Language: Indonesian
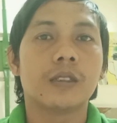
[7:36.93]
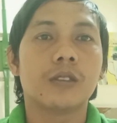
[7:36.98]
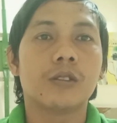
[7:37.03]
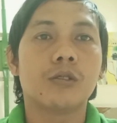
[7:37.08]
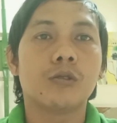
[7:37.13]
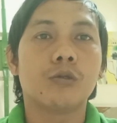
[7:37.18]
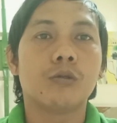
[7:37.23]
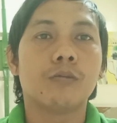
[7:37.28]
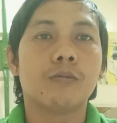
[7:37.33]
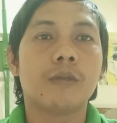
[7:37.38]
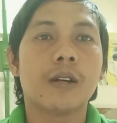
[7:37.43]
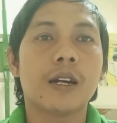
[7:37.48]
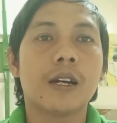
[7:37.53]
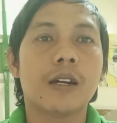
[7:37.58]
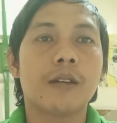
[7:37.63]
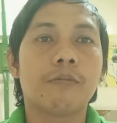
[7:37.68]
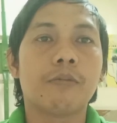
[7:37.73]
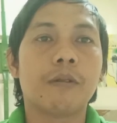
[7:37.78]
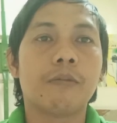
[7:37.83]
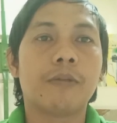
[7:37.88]

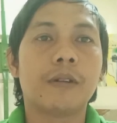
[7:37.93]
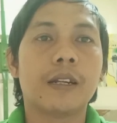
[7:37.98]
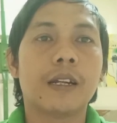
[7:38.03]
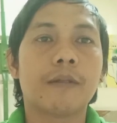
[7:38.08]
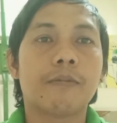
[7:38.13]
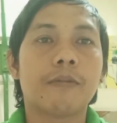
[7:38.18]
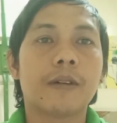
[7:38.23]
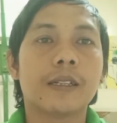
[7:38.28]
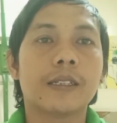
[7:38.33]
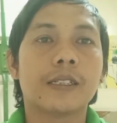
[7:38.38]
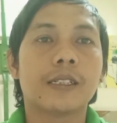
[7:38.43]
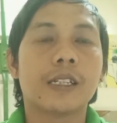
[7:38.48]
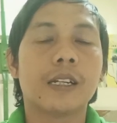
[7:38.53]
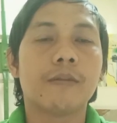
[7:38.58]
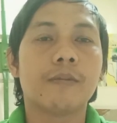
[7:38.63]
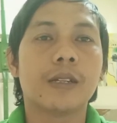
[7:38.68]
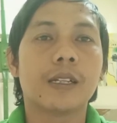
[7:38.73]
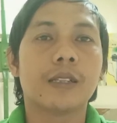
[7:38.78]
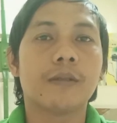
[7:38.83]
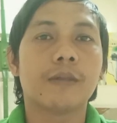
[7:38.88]
Cuma beberapa
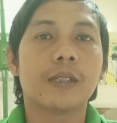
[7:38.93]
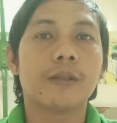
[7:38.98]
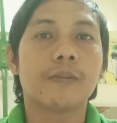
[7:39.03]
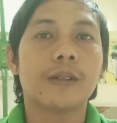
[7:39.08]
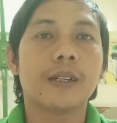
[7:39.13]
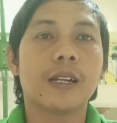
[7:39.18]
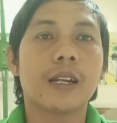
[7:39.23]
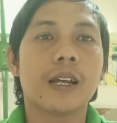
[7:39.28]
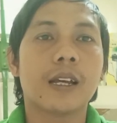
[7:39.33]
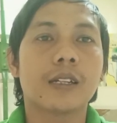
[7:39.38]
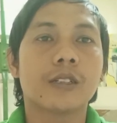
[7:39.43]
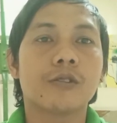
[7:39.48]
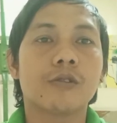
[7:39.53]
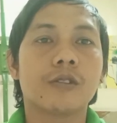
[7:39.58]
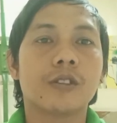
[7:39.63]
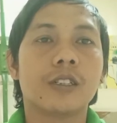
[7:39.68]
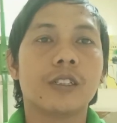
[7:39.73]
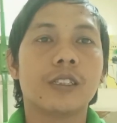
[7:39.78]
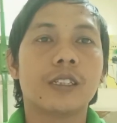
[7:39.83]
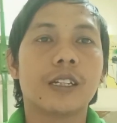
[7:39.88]
jam ya teman-teman
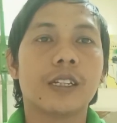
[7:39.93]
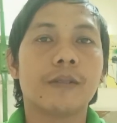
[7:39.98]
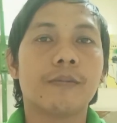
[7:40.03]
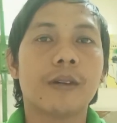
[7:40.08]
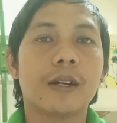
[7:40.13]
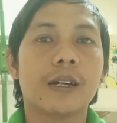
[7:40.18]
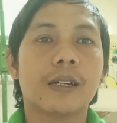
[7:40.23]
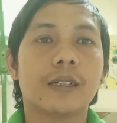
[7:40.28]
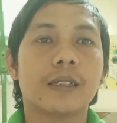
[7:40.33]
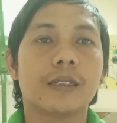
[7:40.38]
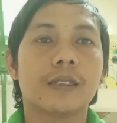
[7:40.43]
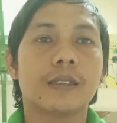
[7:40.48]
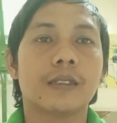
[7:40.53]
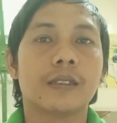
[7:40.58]
langsung diterima